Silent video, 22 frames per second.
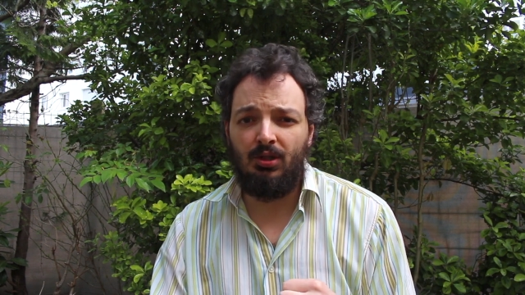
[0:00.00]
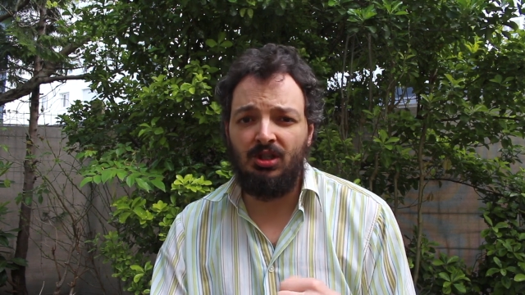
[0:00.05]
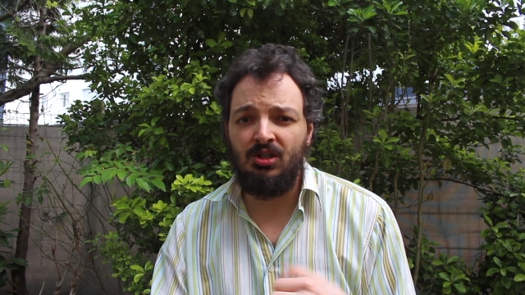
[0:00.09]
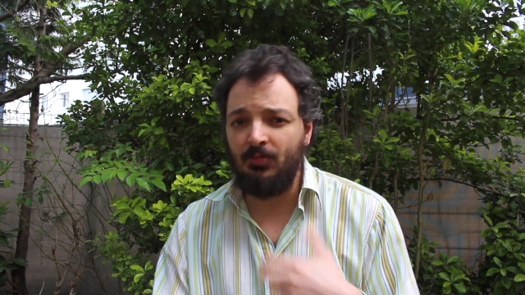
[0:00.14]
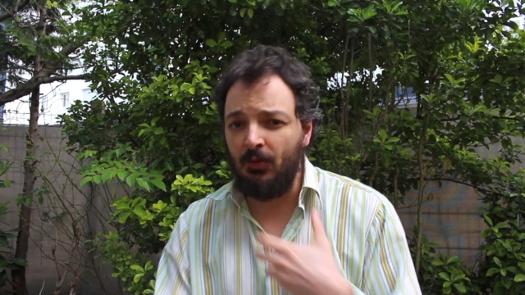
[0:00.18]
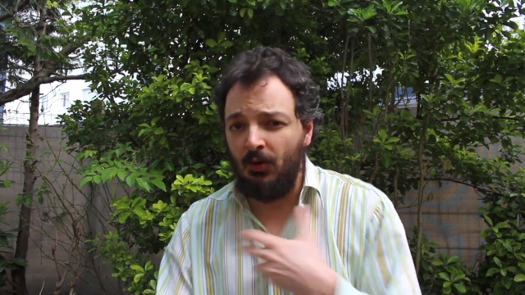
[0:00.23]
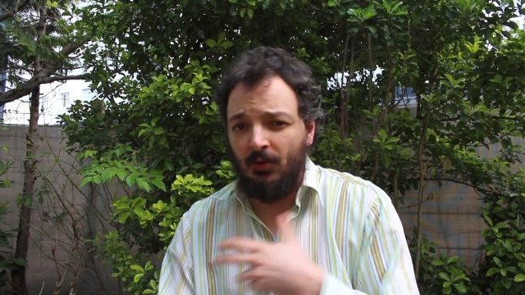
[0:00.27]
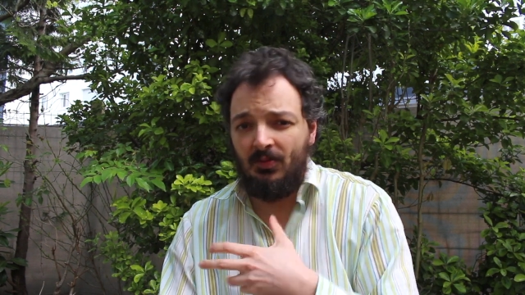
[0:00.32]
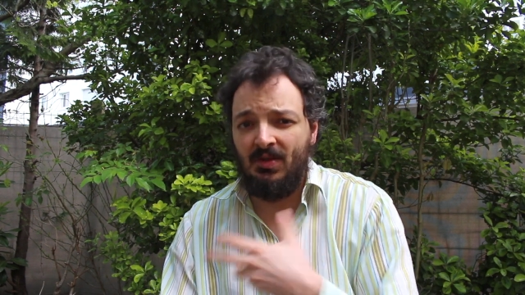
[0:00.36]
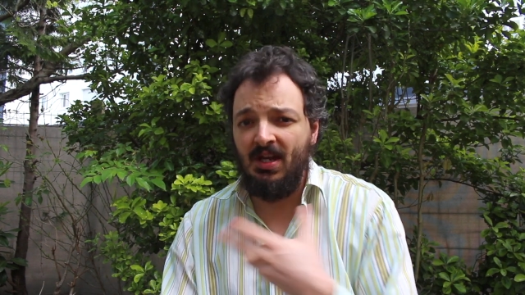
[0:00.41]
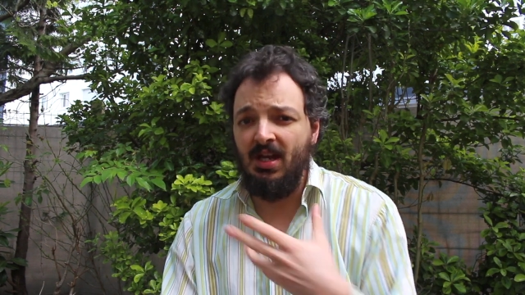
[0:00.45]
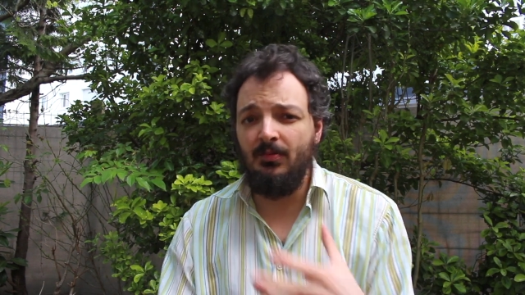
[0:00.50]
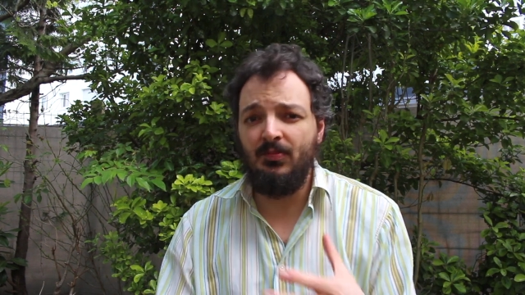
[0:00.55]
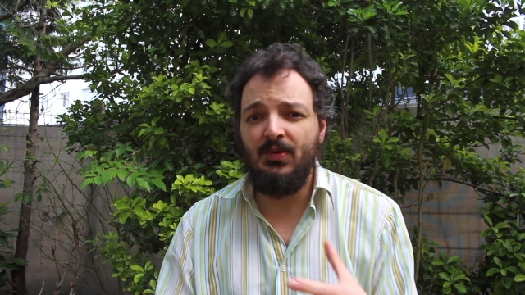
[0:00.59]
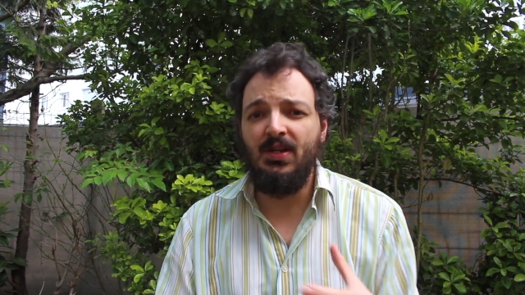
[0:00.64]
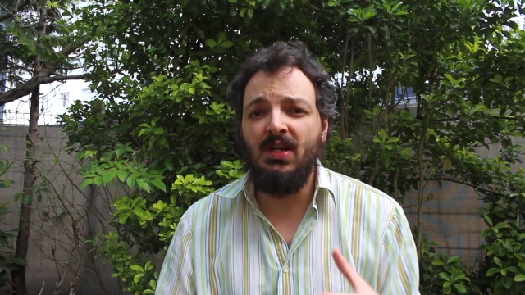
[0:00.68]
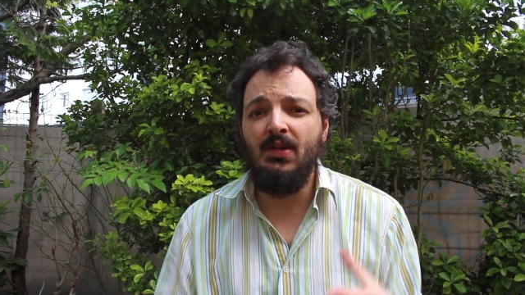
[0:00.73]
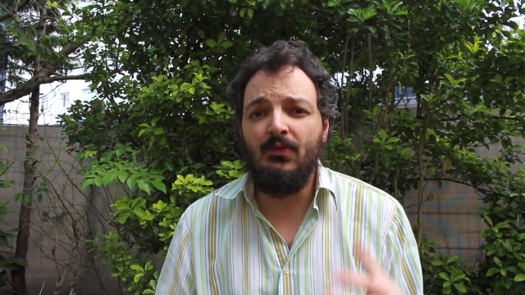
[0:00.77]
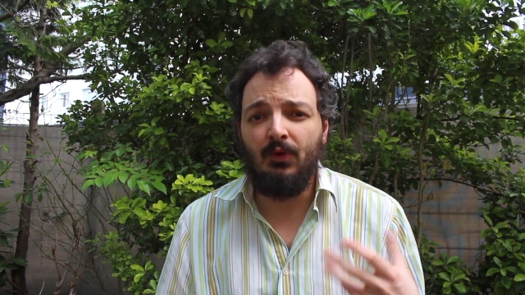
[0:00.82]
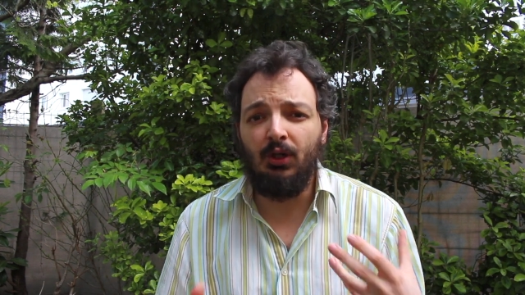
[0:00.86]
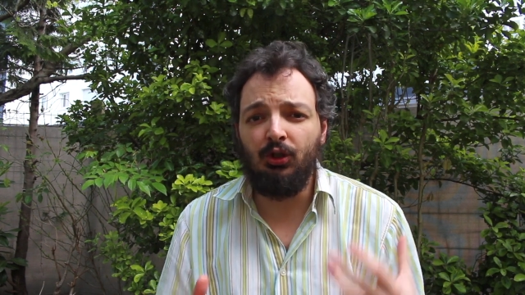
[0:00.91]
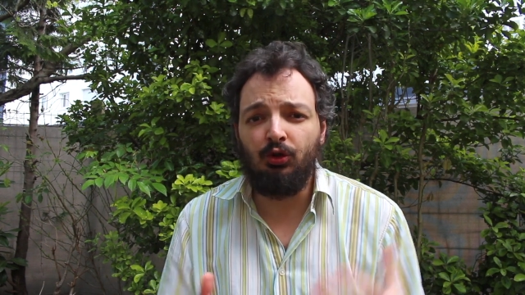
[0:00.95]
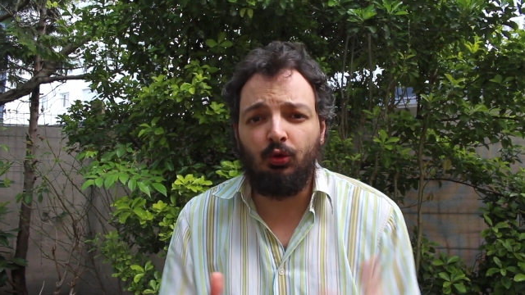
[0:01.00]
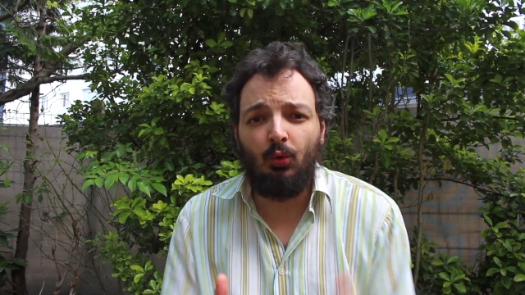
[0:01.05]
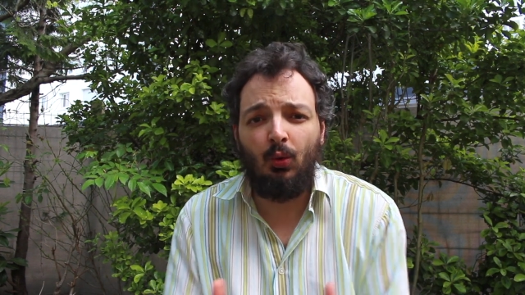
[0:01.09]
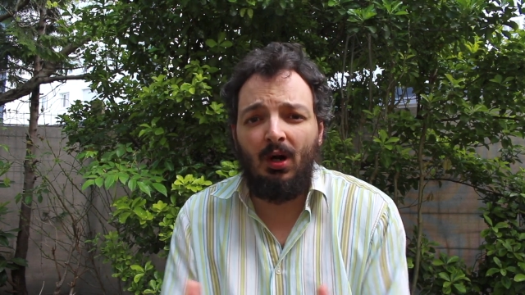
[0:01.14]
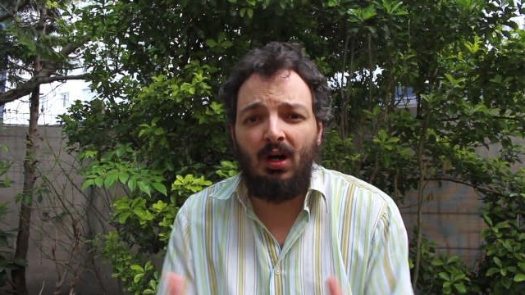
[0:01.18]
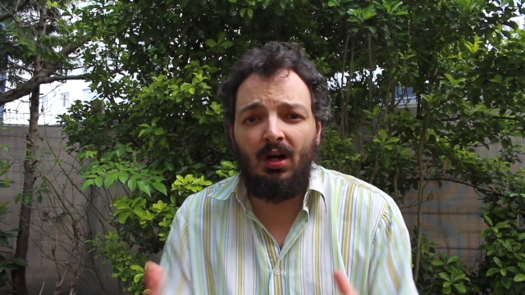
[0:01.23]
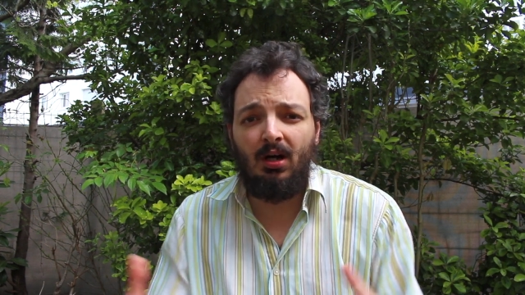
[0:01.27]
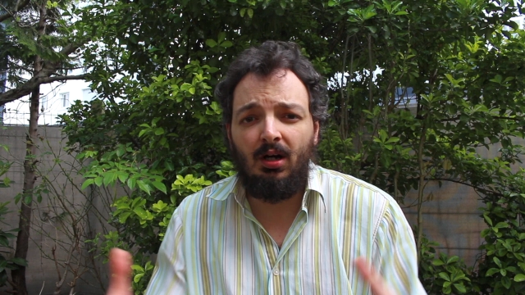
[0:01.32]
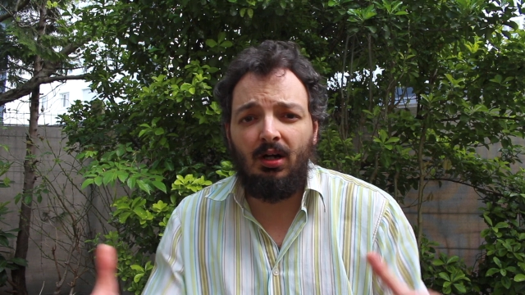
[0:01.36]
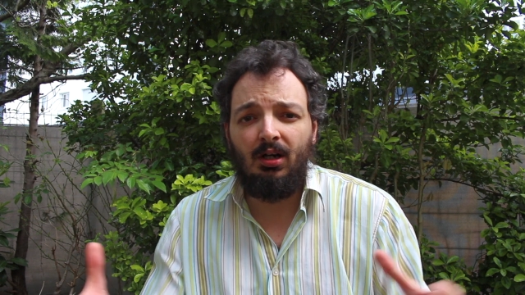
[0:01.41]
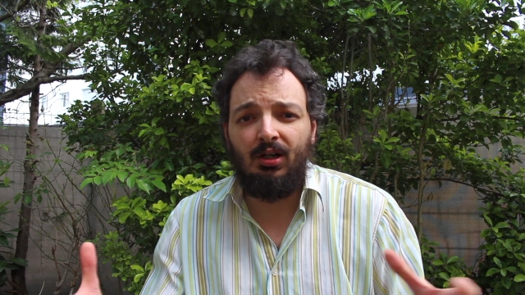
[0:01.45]
il se promenait et puis il voit
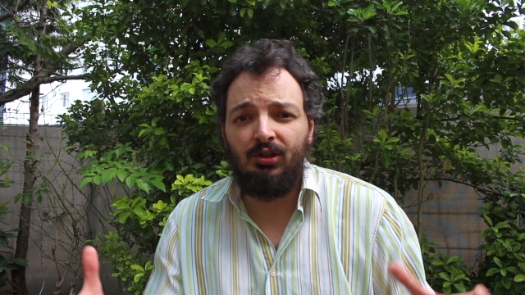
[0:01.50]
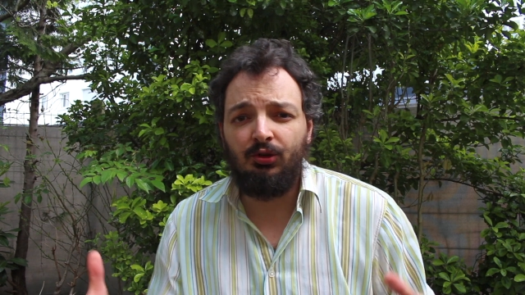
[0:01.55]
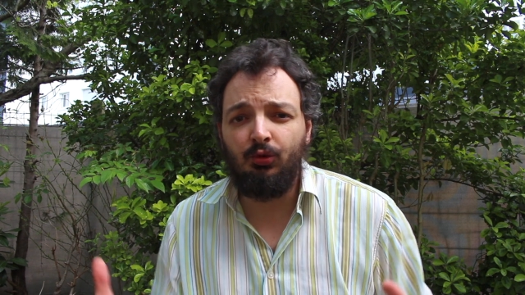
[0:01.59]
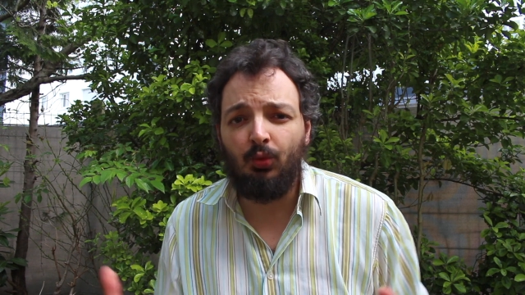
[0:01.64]
trois,